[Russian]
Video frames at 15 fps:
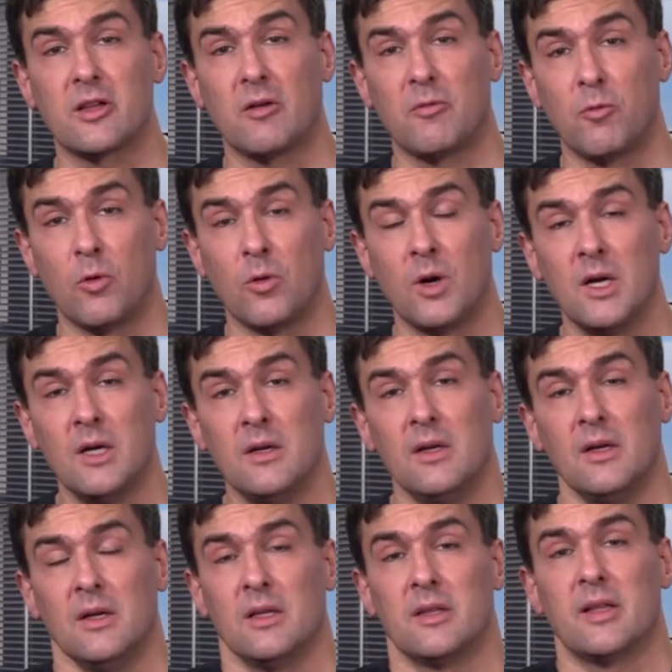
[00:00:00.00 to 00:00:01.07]
того,
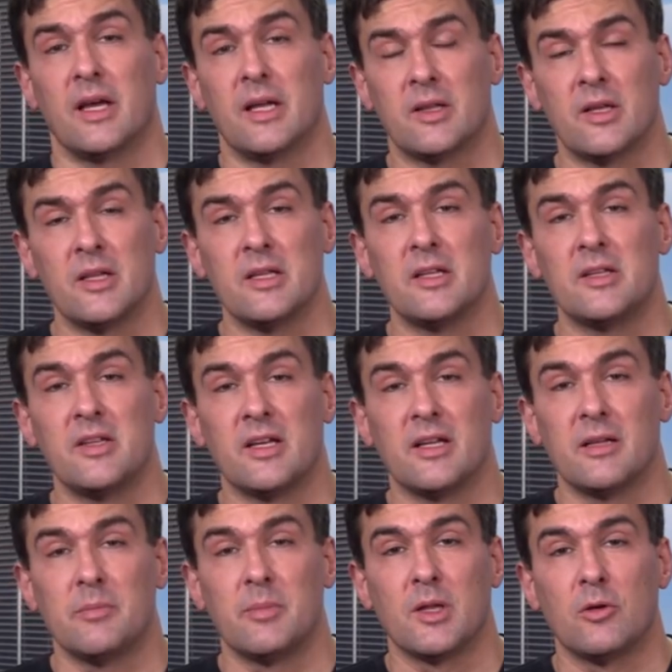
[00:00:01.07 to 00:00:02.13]
на этой
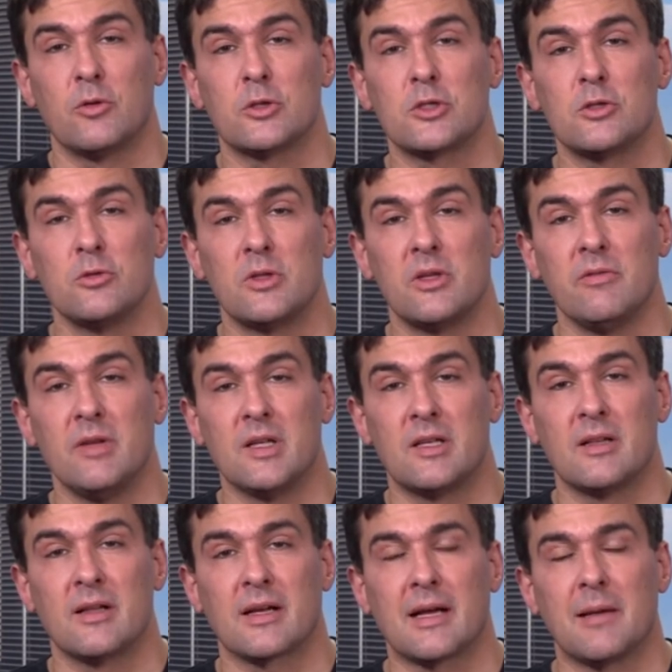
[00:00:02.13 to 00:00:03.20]
неделе было очень
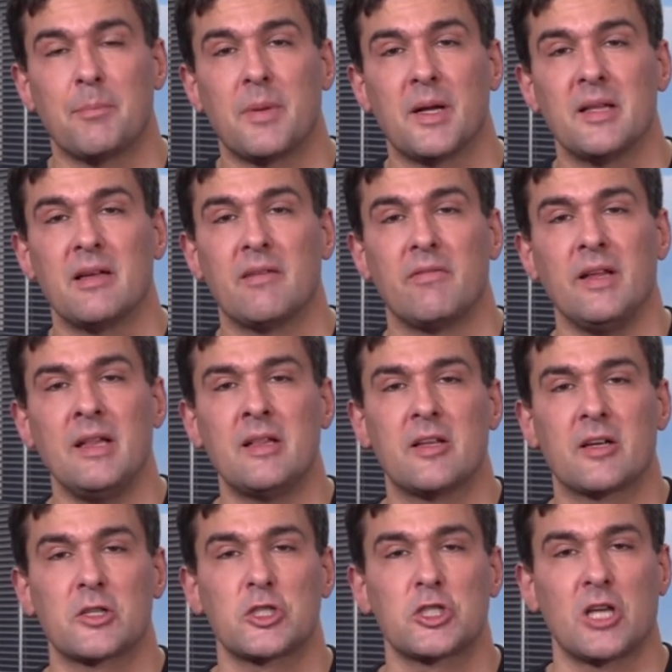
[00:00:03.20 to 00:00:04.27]
удивительно. Компания
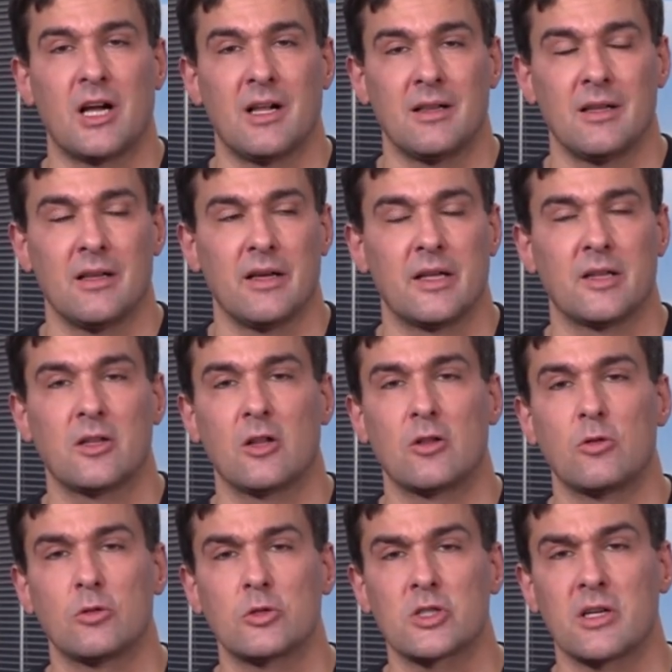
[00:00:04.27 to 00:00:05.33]
Wintershall, это
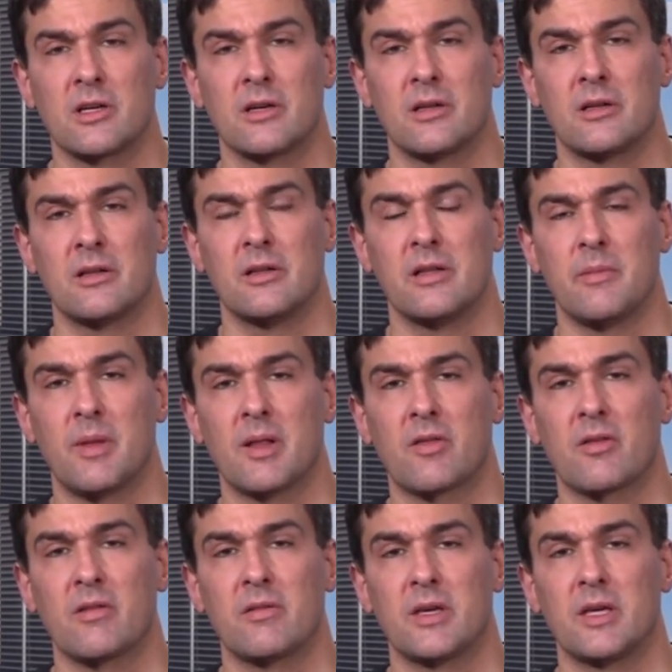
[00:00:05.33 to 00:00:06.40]
дочка
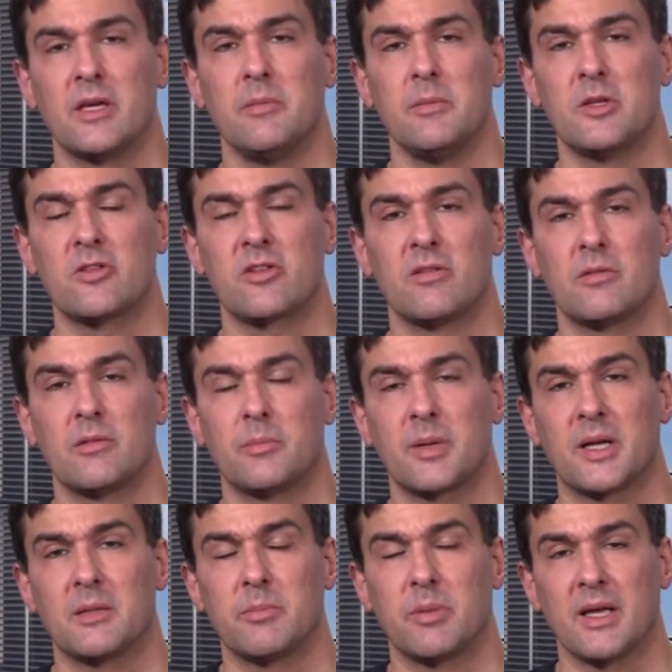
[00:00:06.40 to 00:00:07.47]
немецкого химического
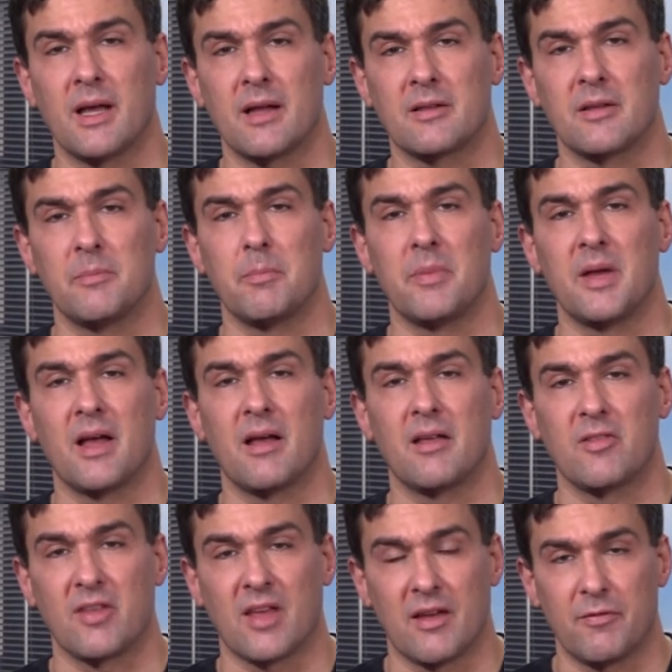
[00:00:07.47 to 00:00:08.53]
предприятия
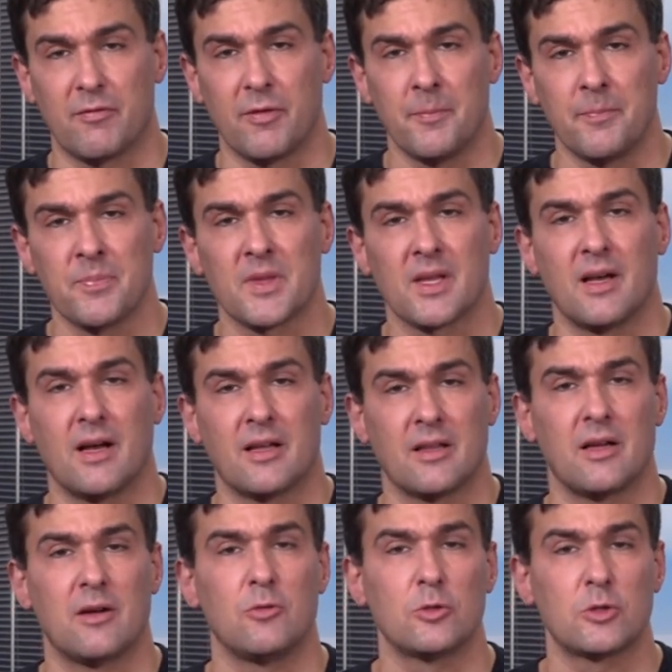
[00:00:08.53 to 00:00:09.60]
BASF –
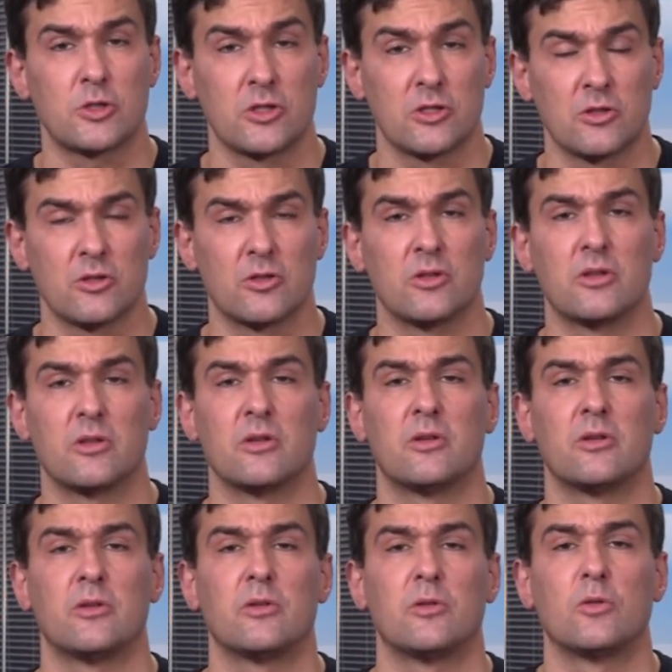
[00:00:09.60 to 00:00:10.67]
она очень
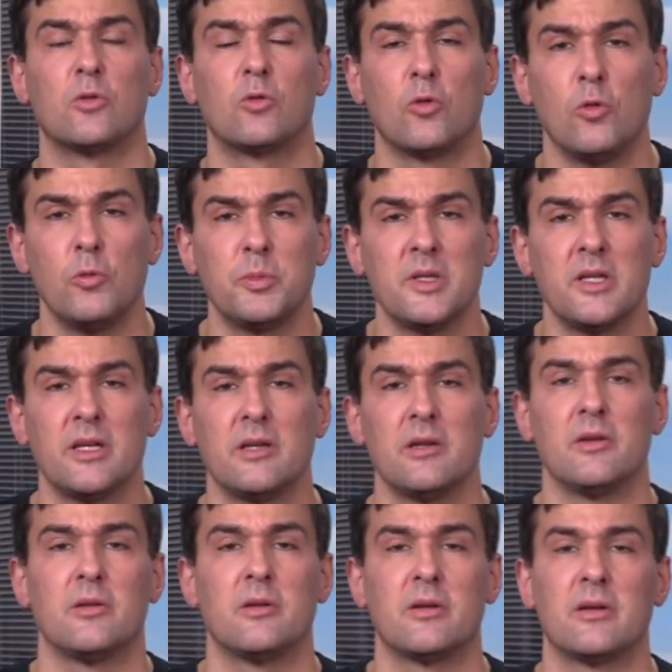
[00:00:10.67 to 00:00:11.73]
э,
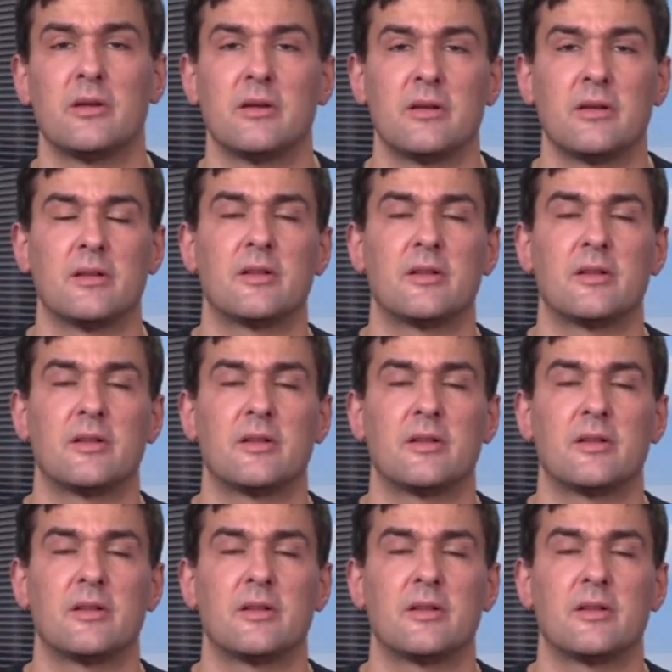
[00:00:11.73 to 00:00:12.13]
крупный э,